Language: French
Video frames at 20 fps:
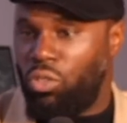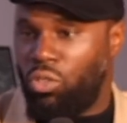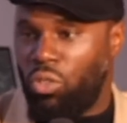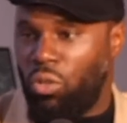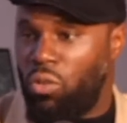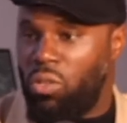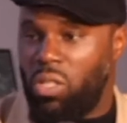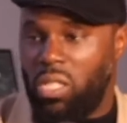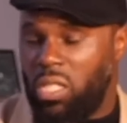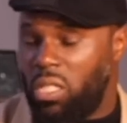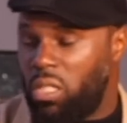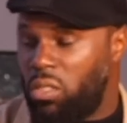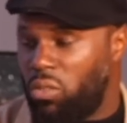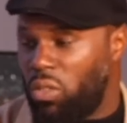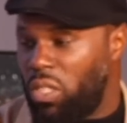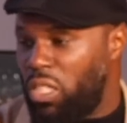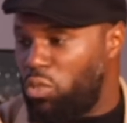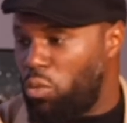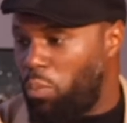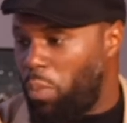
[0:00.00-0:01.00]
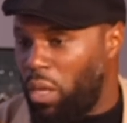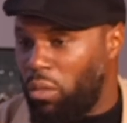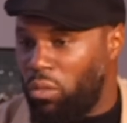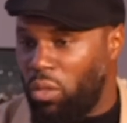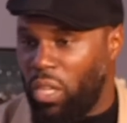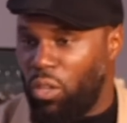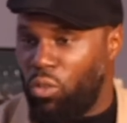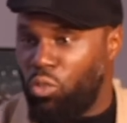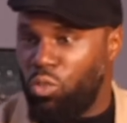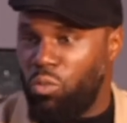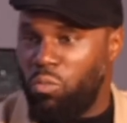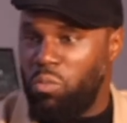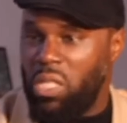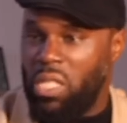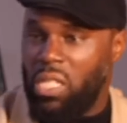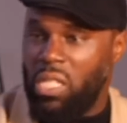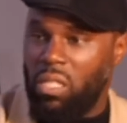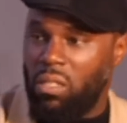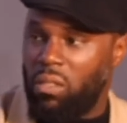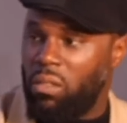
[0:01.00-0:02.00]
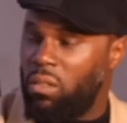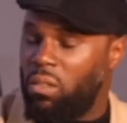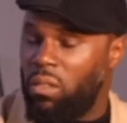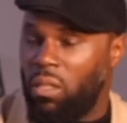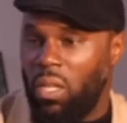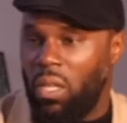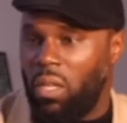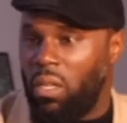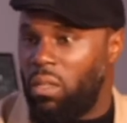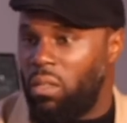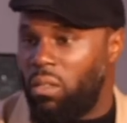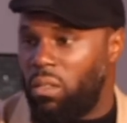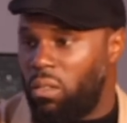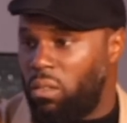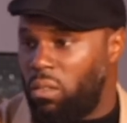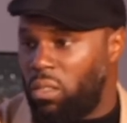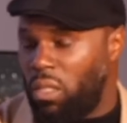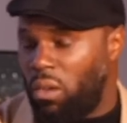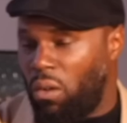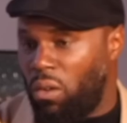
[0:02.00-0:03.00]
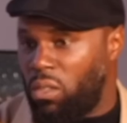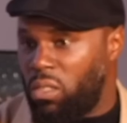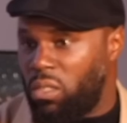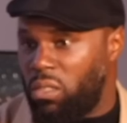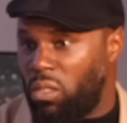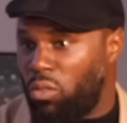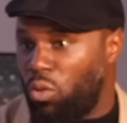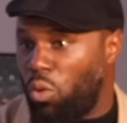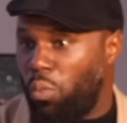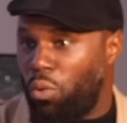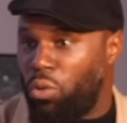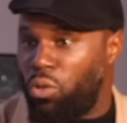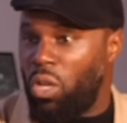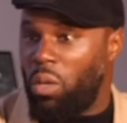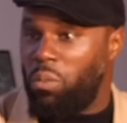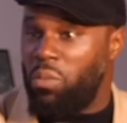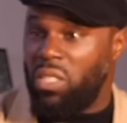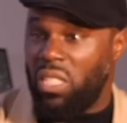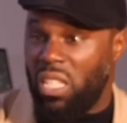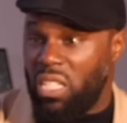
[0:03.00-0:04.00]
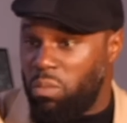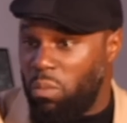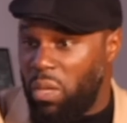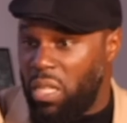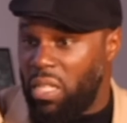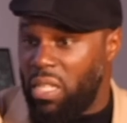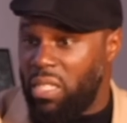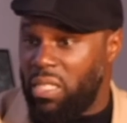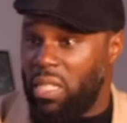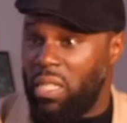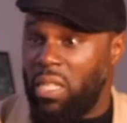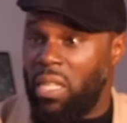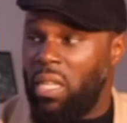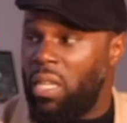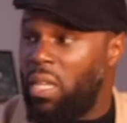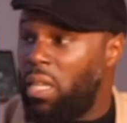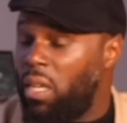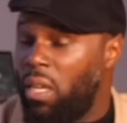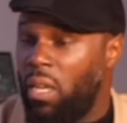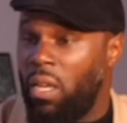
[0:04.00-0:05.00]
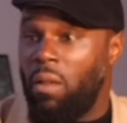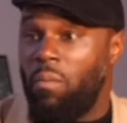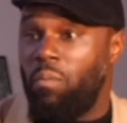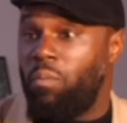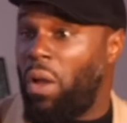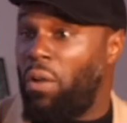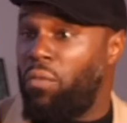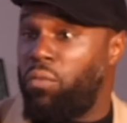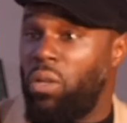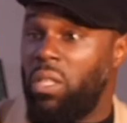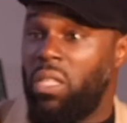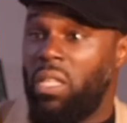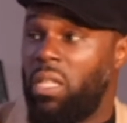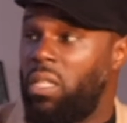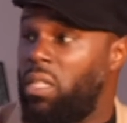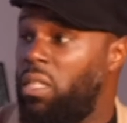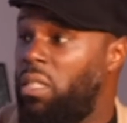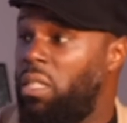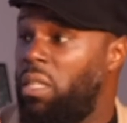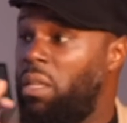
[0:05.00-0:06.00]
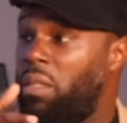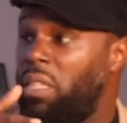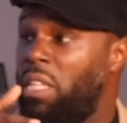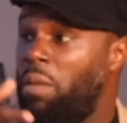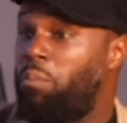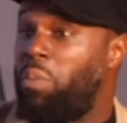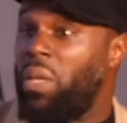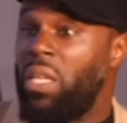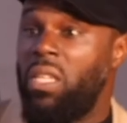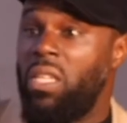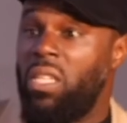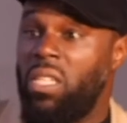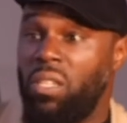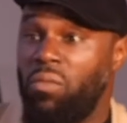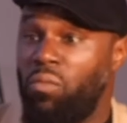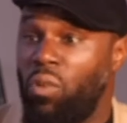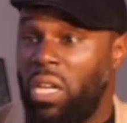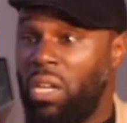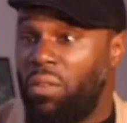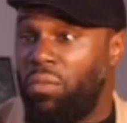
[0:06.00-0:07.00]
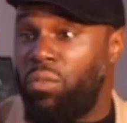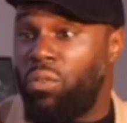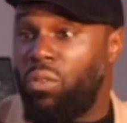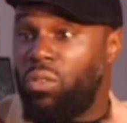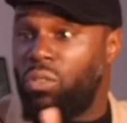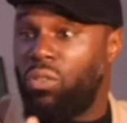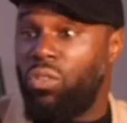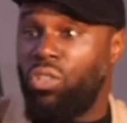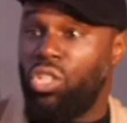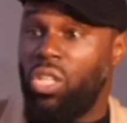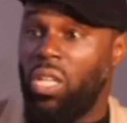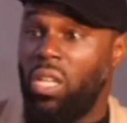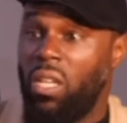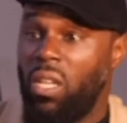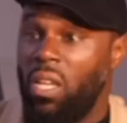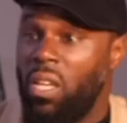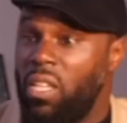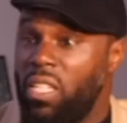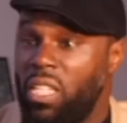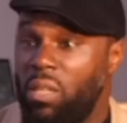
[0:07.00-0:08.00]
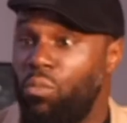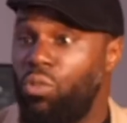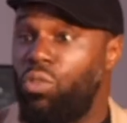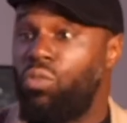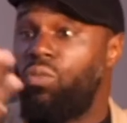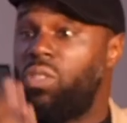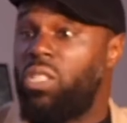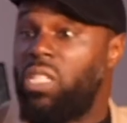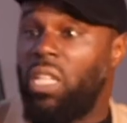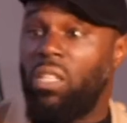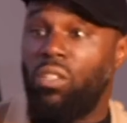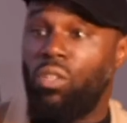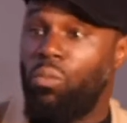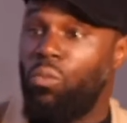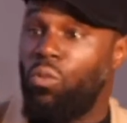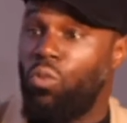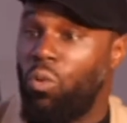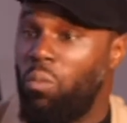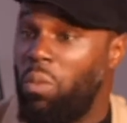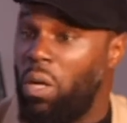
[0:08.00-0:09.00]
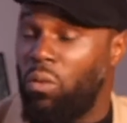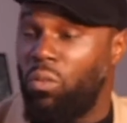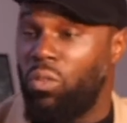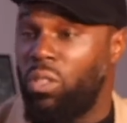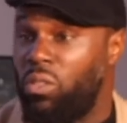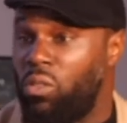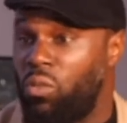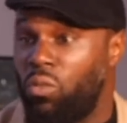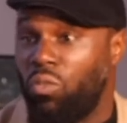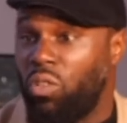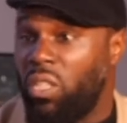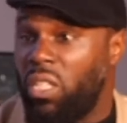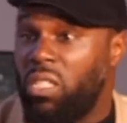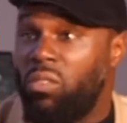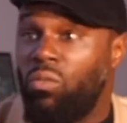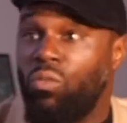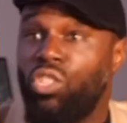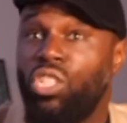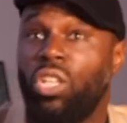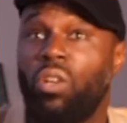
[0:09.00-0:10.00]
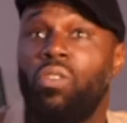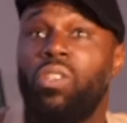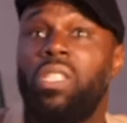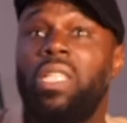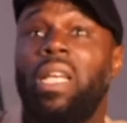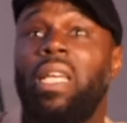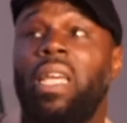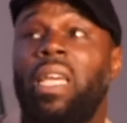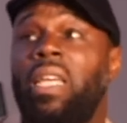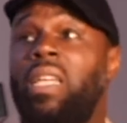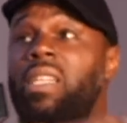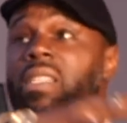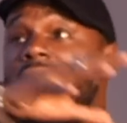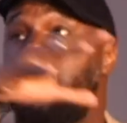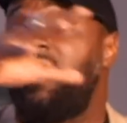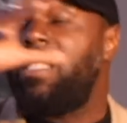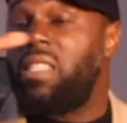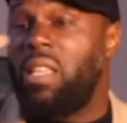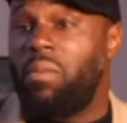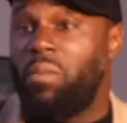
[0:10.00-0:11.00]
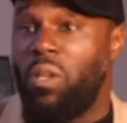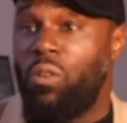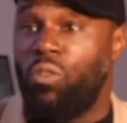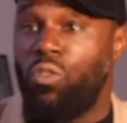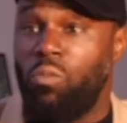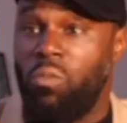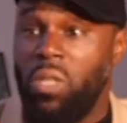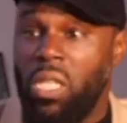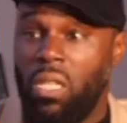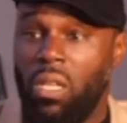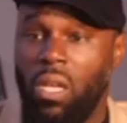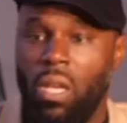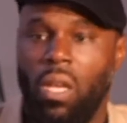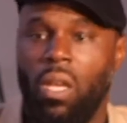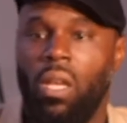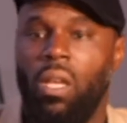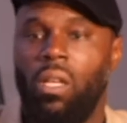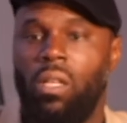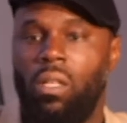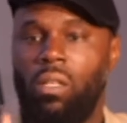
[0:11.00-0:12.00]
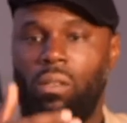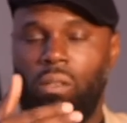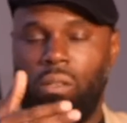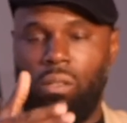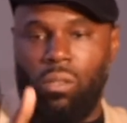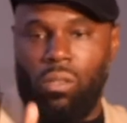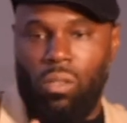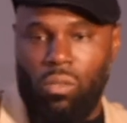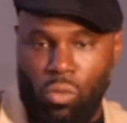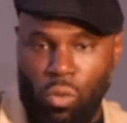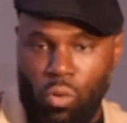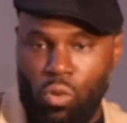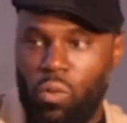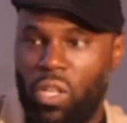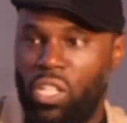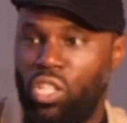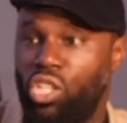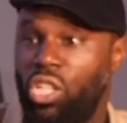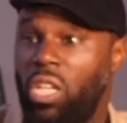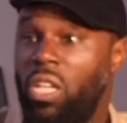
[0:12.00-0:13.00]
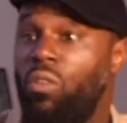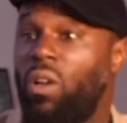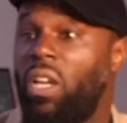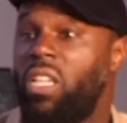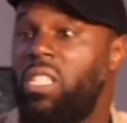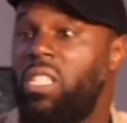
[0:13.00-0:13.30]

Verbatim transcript: je réussis, que ce soit des opérateurs économiques, euh, euh, des grands entrepreneurs, businessmen, des aînés, parfois des, pays qui voient l'influence que j'ai, qui me soutiennent dans mon combat contre le néocolonialisme. Donc j'ai réussi à créer un système économique dont l'ONG est le